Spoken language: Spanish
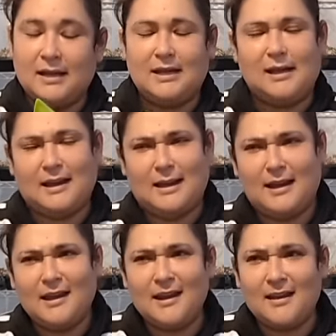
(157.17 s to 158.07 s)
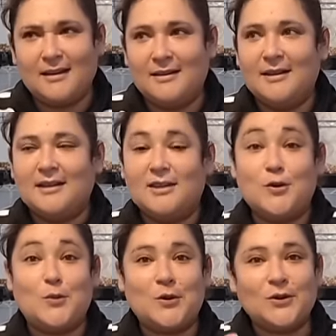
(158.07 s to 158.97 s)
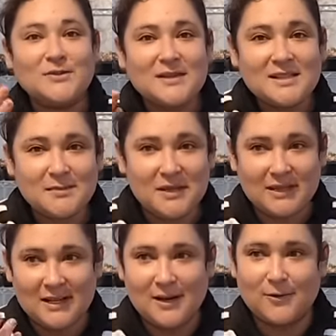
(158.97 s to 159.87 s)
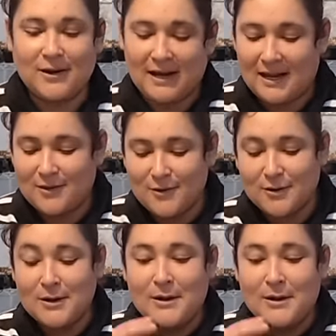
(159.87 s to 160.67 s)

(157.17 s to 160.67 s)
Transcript: Dije, ¿en la hielera? Dijo, pero no los vayas a meter en el congelador,